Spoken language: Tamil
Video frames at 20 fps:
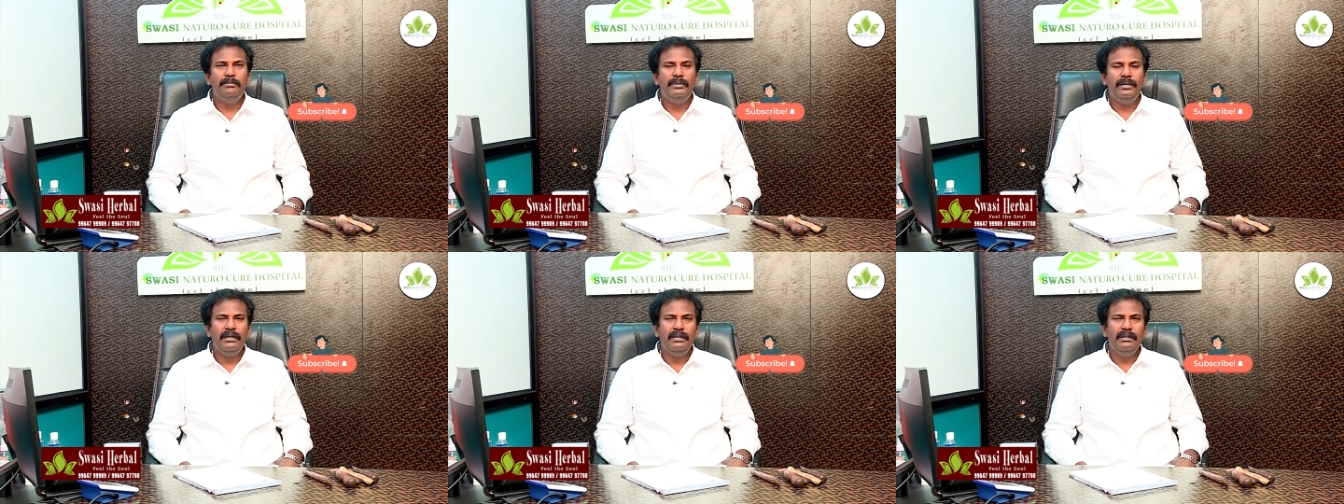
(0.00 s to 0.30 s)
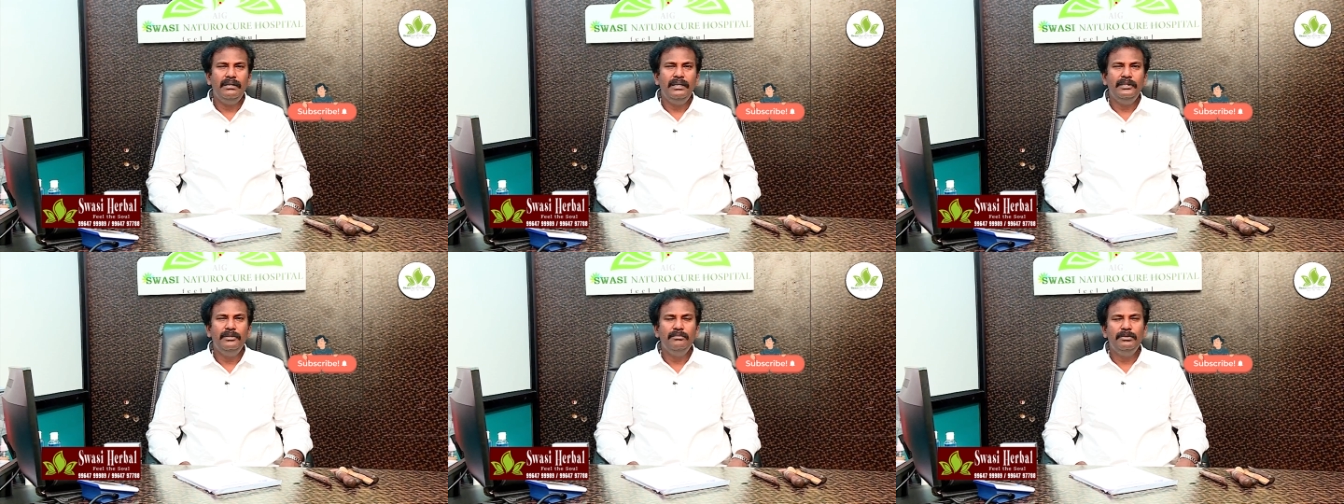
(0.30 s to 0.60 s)

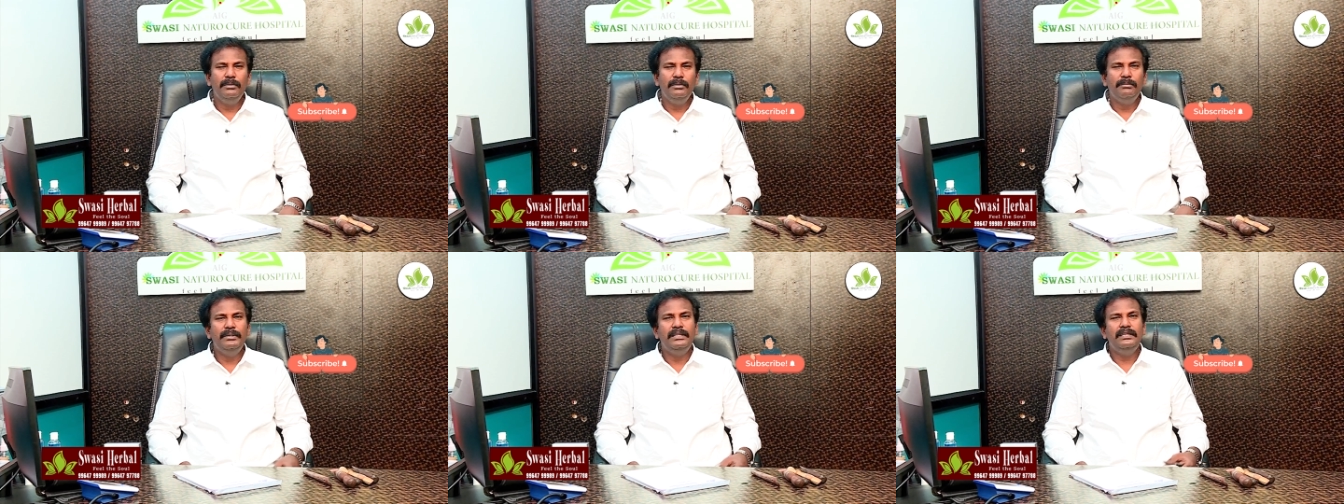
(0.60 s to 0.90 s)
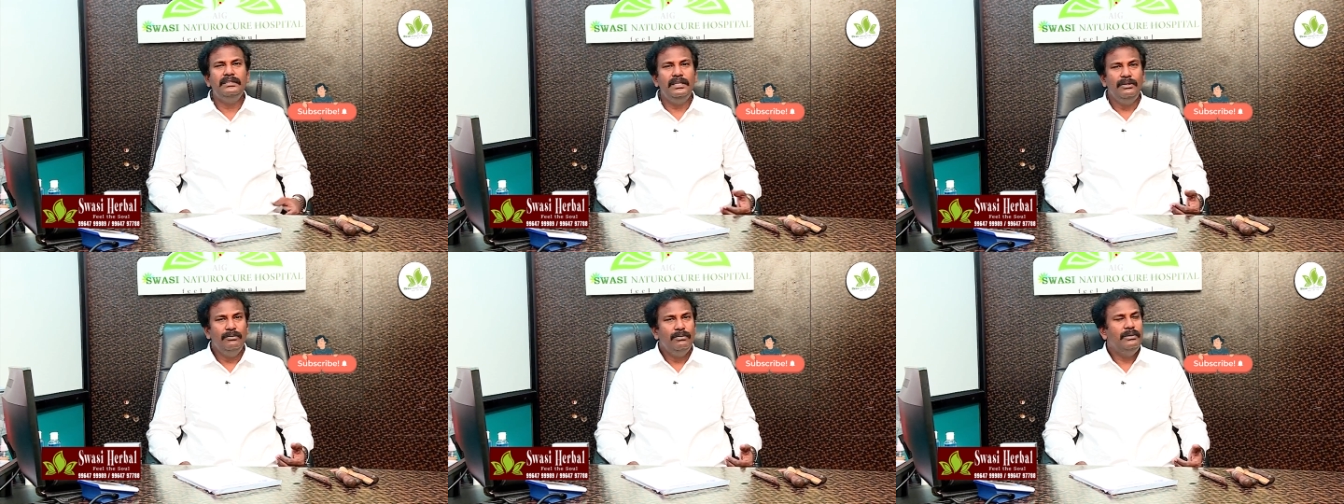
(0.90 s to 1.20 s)
பாடல்களையும் எப்படி
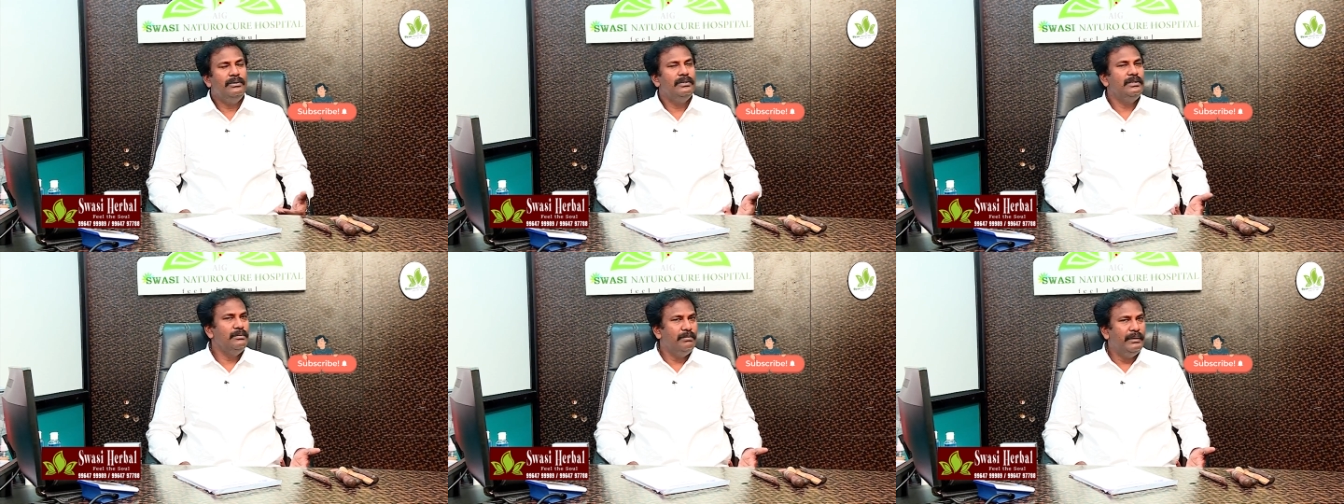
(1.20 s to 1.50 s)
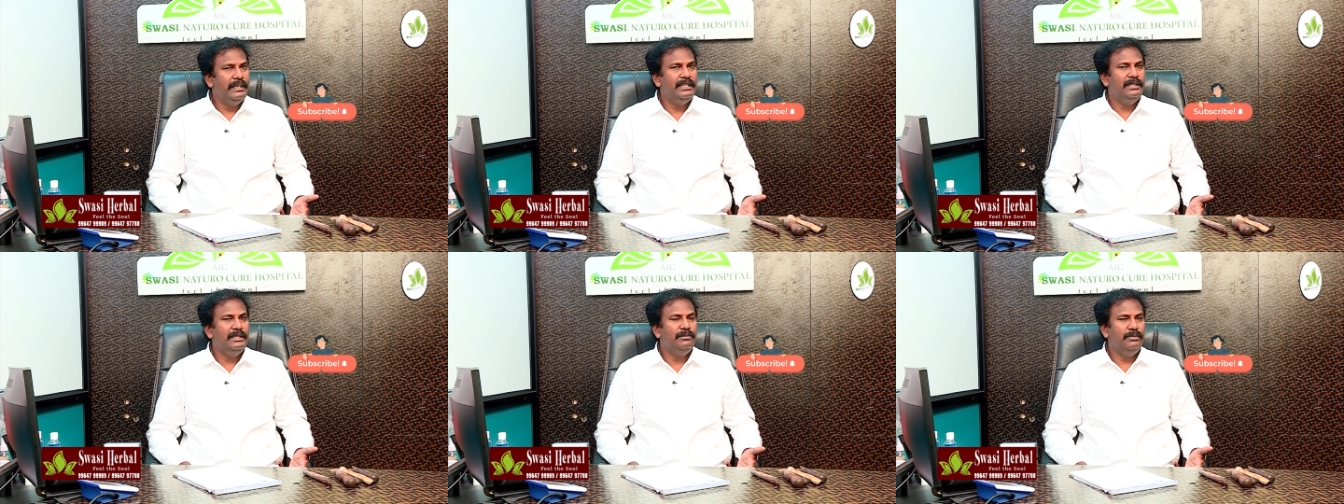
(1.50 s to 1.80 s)
தெளிவாக வந்து
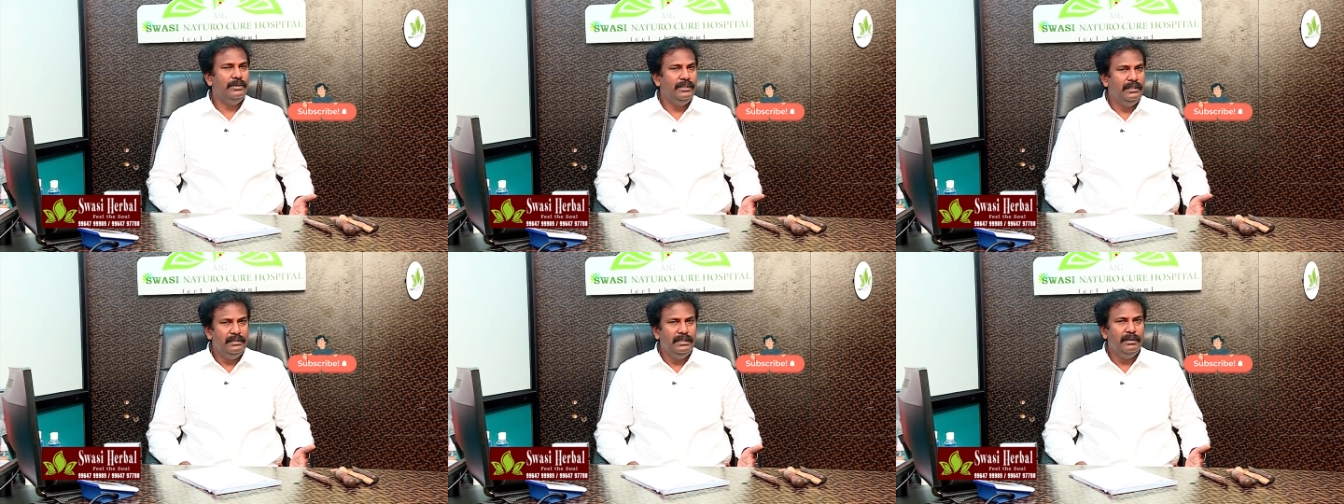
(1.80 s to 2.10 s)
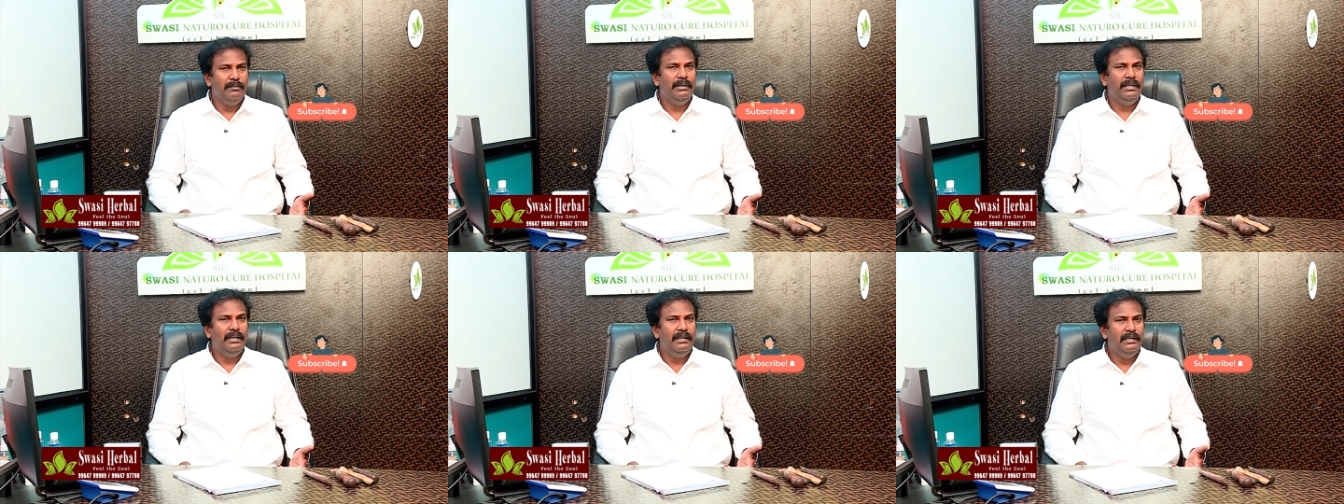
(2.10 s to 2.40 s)
படிக்க முடியுது
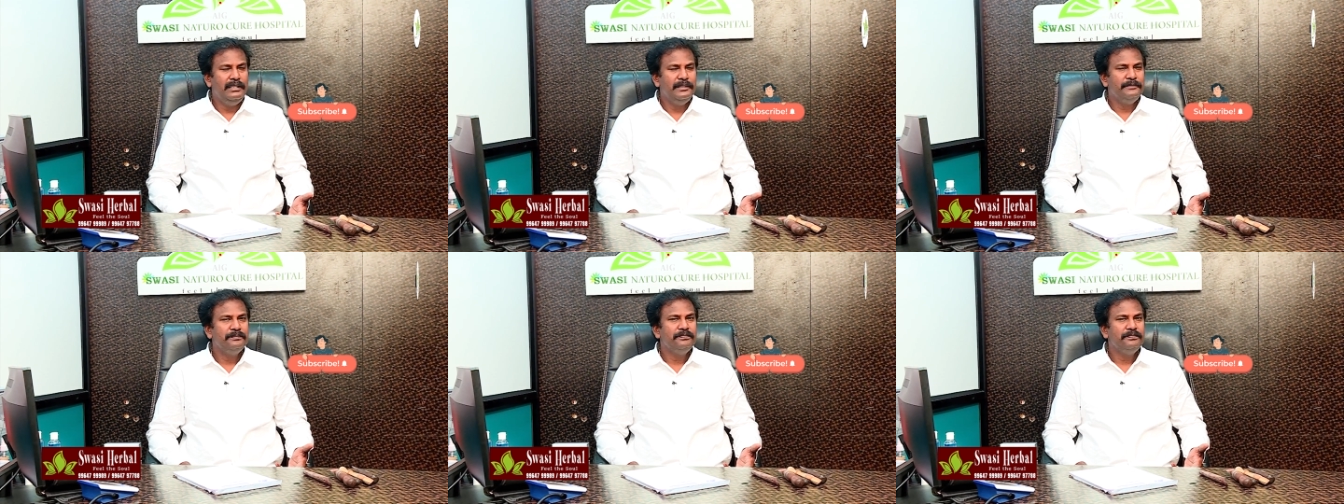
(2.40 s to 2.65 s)
நம்மளால்